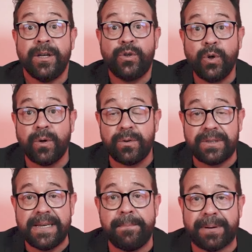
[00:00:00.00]
Yo
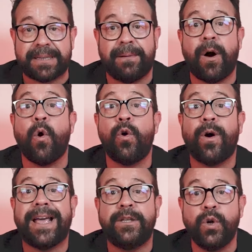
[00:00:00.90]
siempre trabajo con
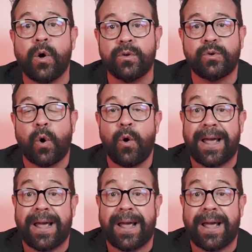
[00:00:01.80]
lo que yo controlo,